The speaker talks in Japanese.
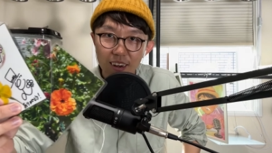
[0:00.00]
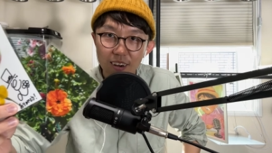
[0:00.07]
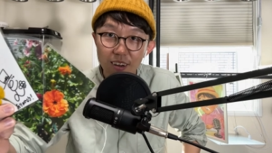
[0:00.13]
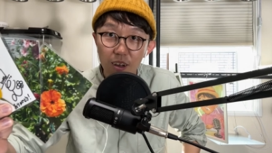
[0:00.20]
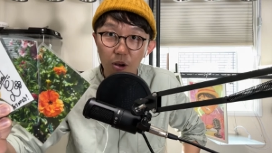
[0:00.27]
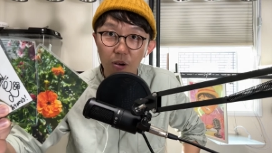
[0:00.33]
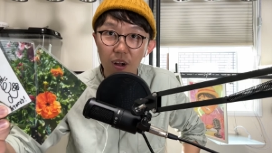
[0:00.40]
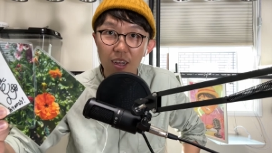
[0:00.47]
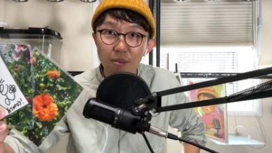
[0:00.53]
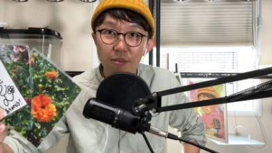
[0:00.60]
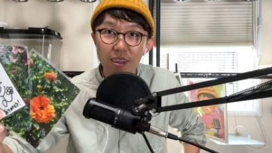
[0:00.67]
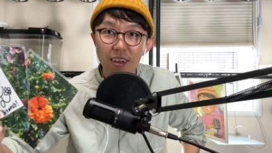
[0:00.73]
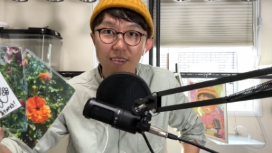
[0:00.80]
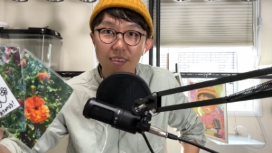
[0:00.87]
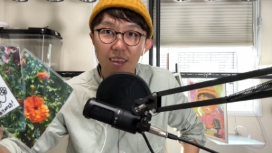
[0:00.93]
ル他に
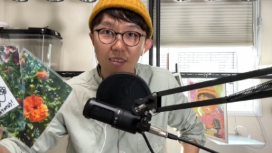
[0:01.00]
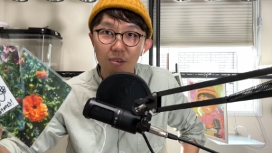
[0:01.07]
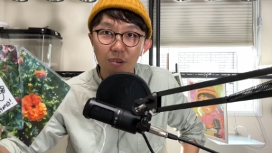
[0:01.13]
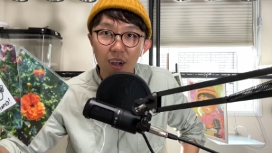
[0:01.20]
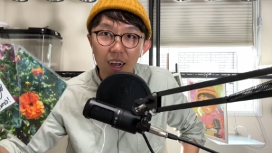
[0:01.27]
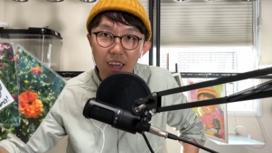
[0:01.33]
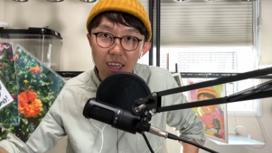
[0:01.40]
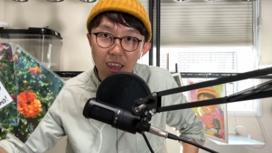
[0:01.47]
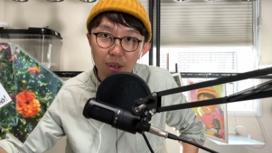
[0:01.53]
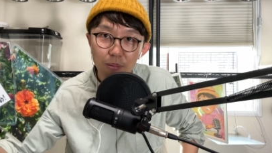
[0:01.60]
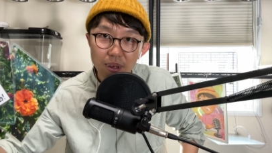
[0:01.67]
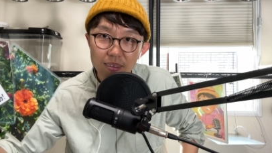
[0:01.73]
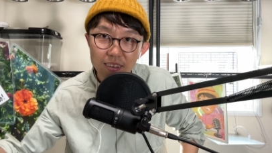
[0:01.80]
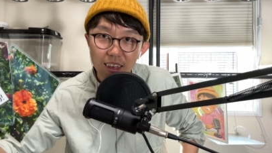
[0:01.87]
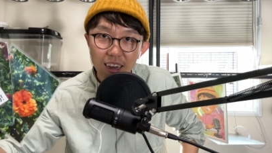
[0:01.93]
もたくさん動画上げて
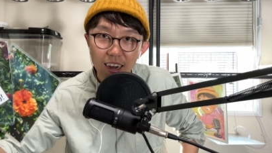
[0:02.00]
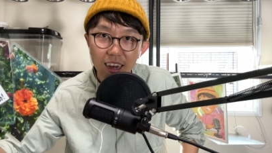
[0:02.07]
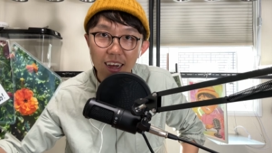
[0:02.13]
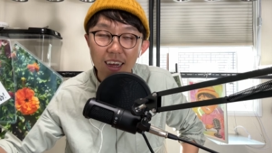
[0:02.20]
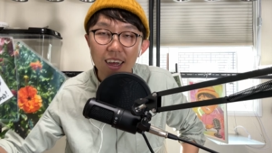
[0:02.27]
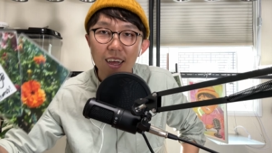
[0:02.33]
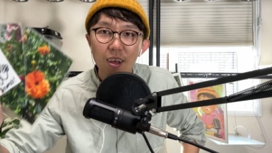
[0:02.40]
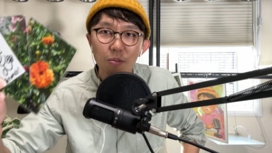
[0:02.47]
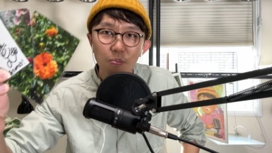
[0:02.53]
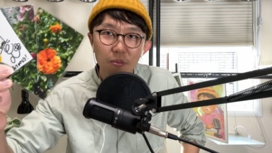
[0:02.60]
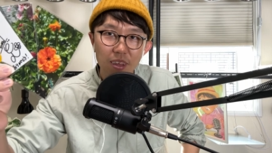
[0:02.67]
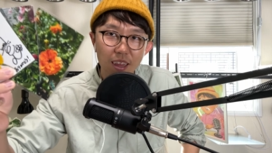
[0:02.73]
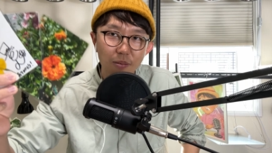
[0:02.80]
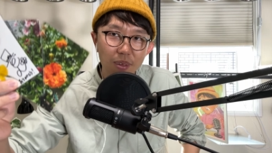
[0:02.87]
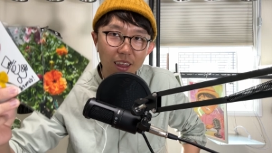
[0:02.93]
ますから
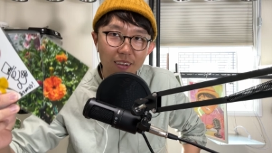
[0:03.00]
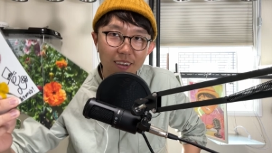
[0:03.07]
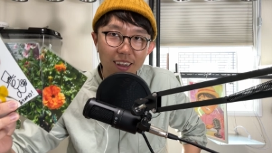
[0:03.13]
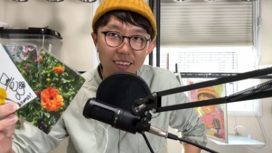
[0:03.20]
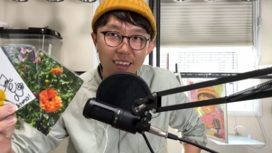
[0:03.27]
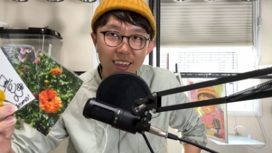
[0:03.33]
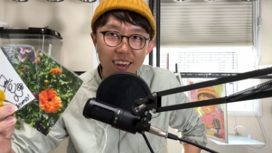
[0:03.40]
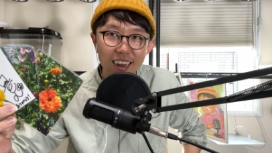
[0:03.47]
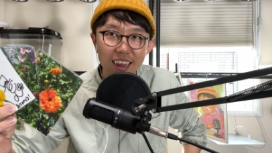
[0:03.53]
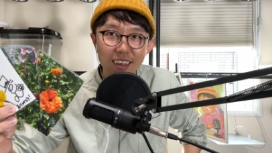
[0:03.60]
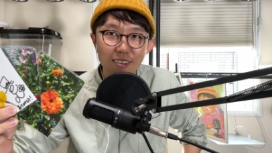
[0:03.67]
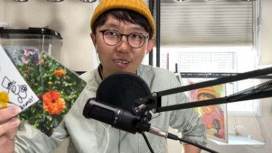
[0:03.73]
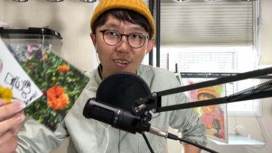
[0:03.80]
見てみてくださいね。